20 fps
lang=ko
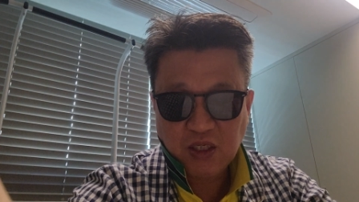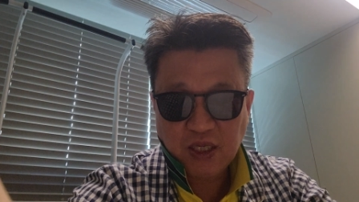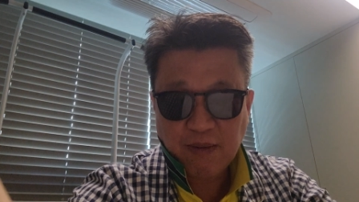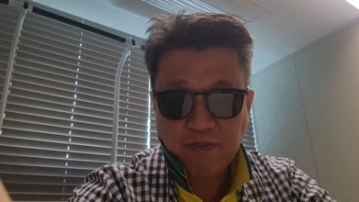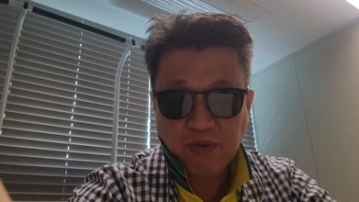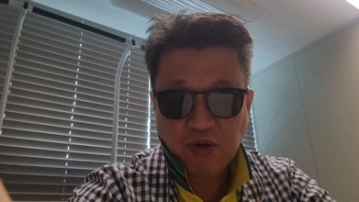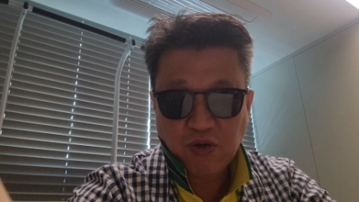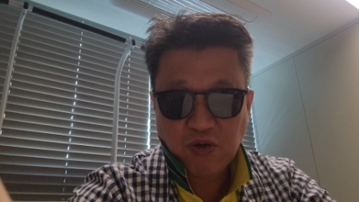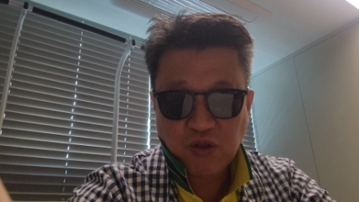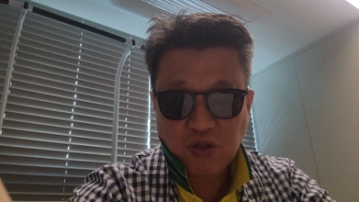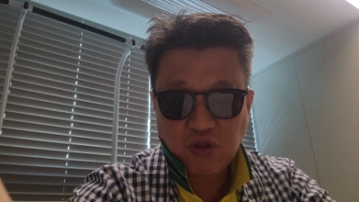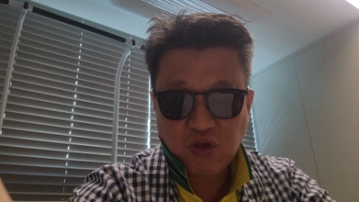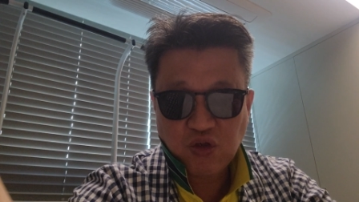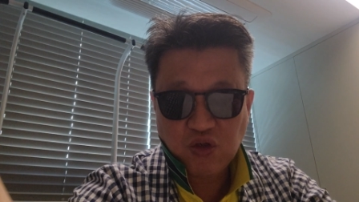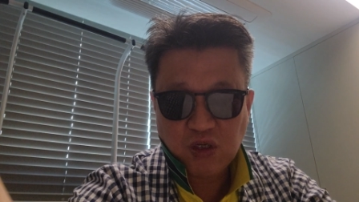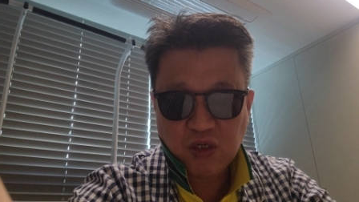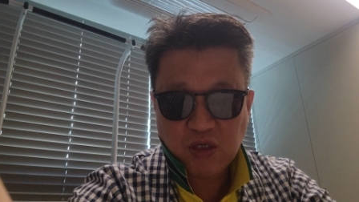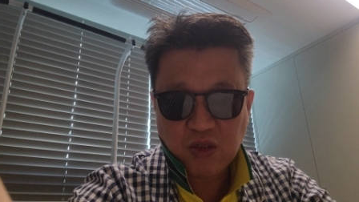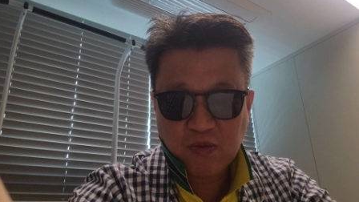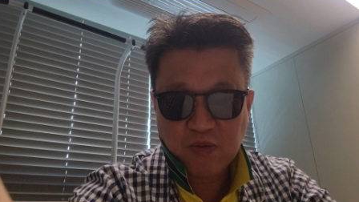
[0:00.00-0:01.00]
3개월치
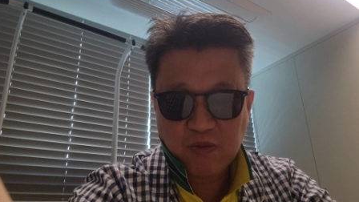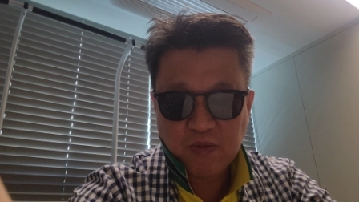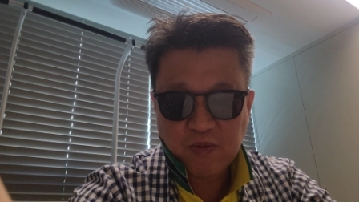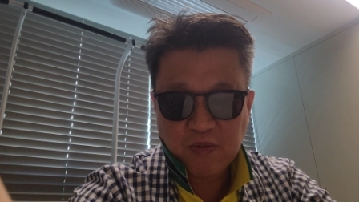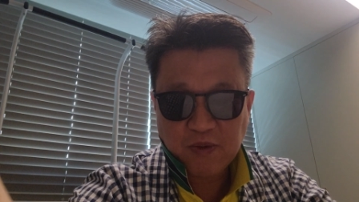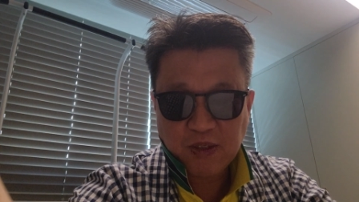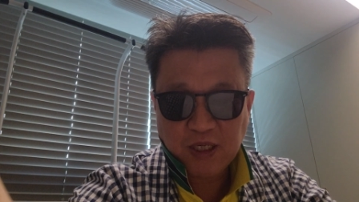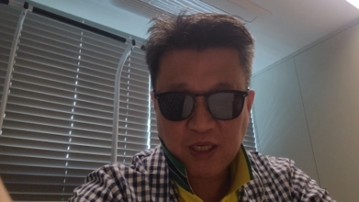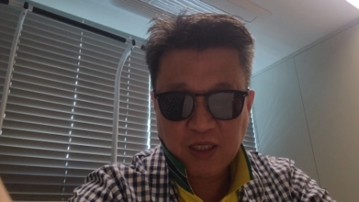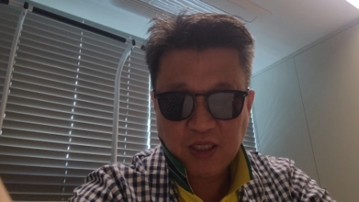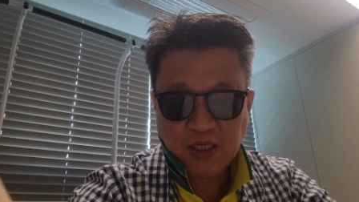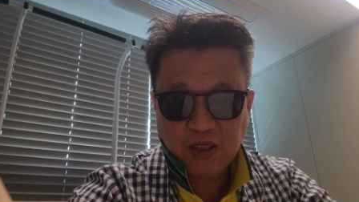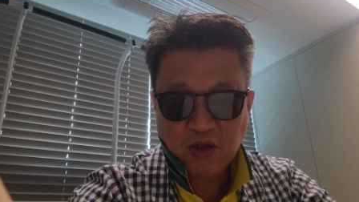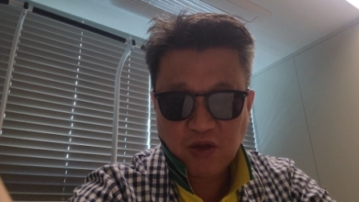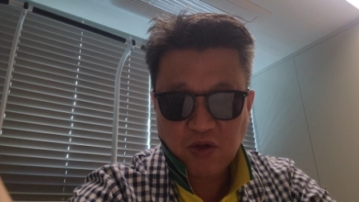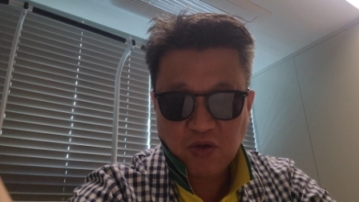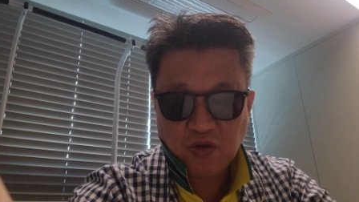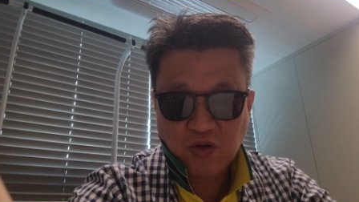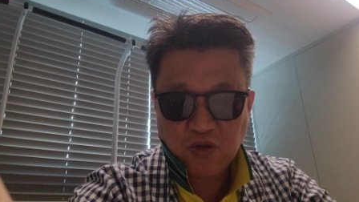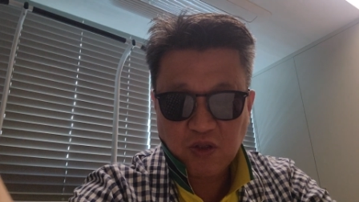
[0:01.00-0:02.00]
주가를 보면 살짝
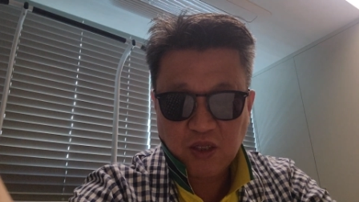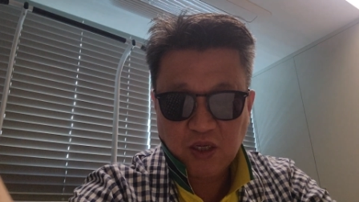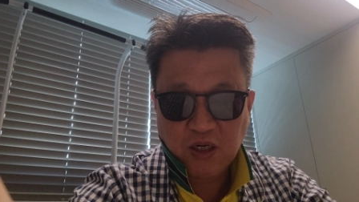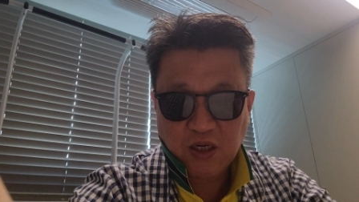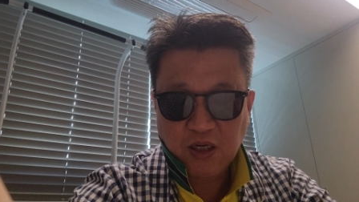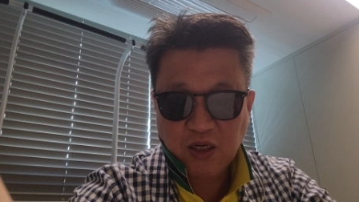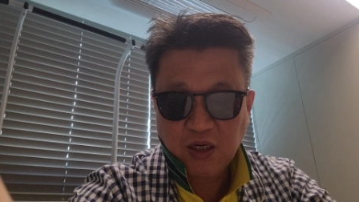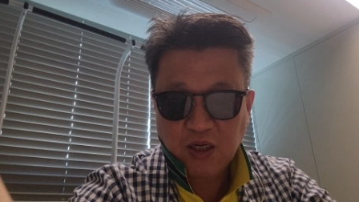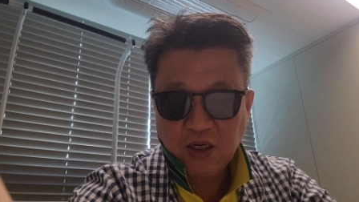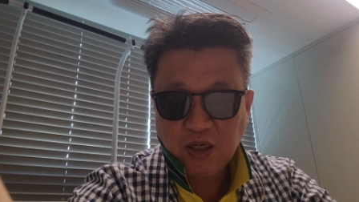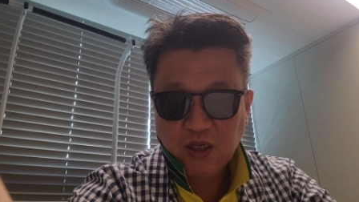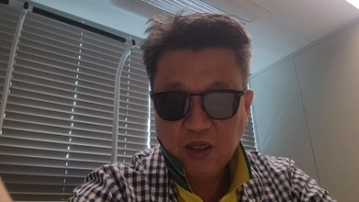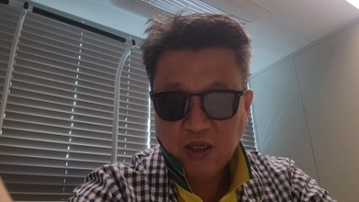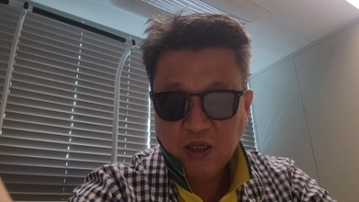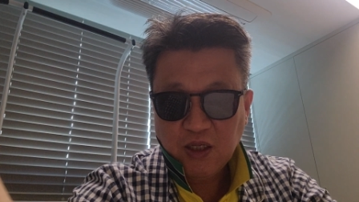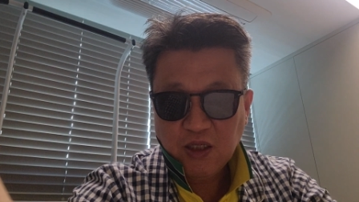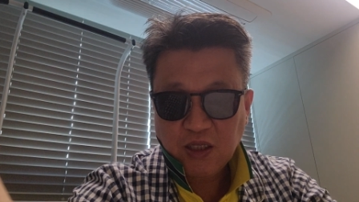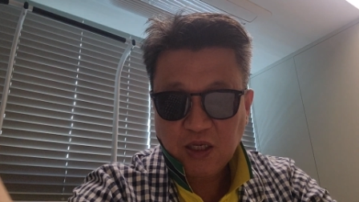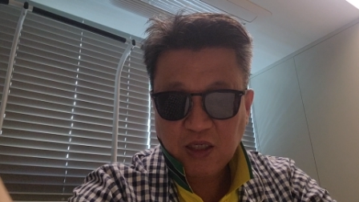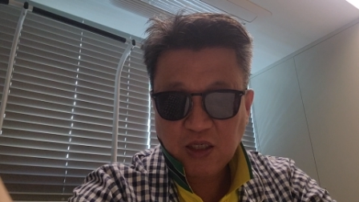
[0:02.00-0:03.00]
떨어졌다가
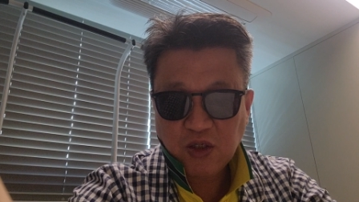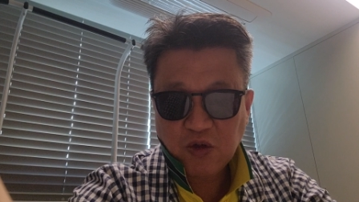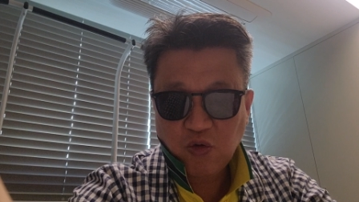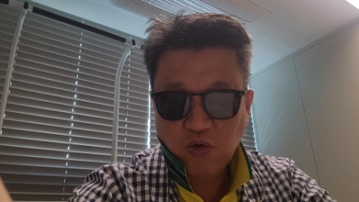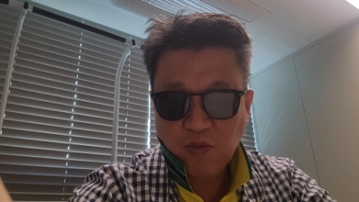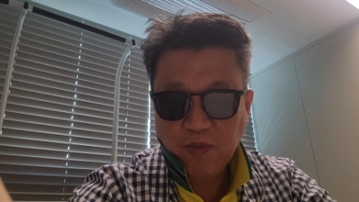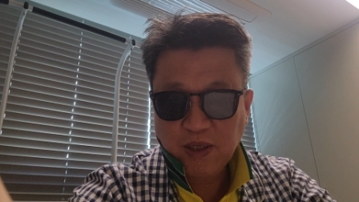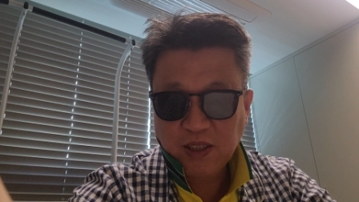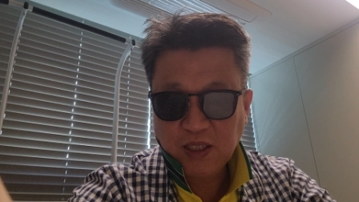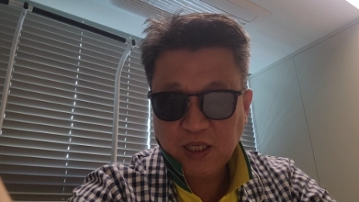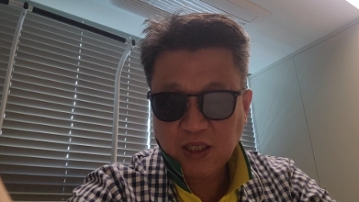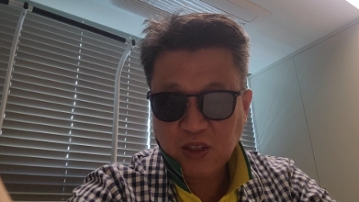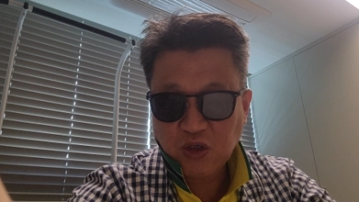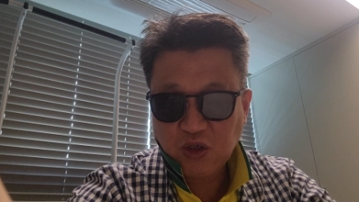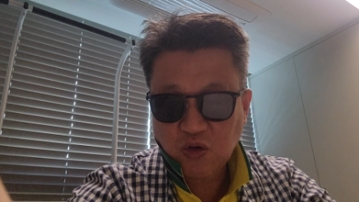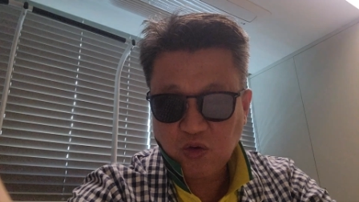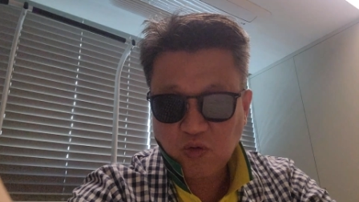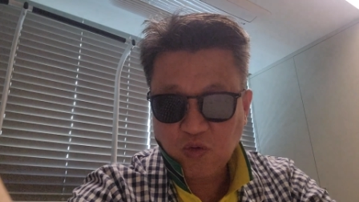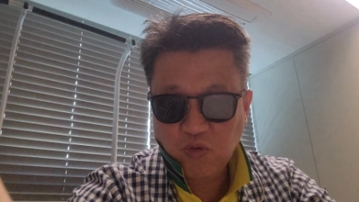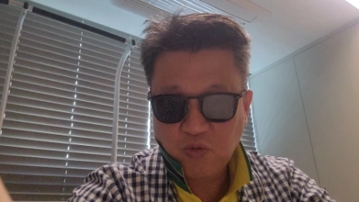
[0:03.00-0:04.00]
다시
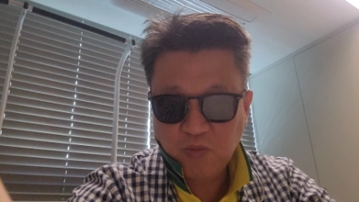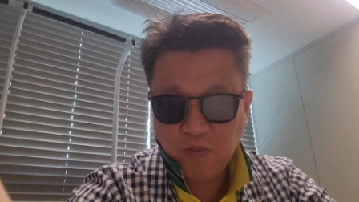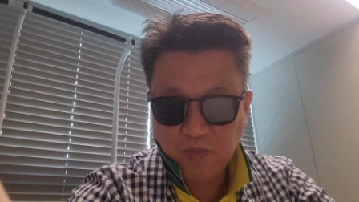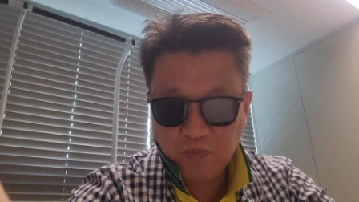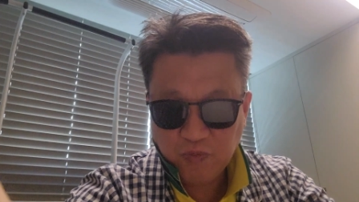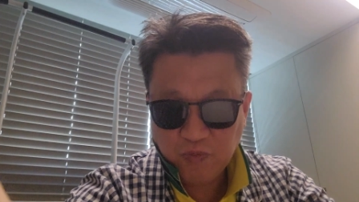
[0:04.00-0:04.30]
54,000원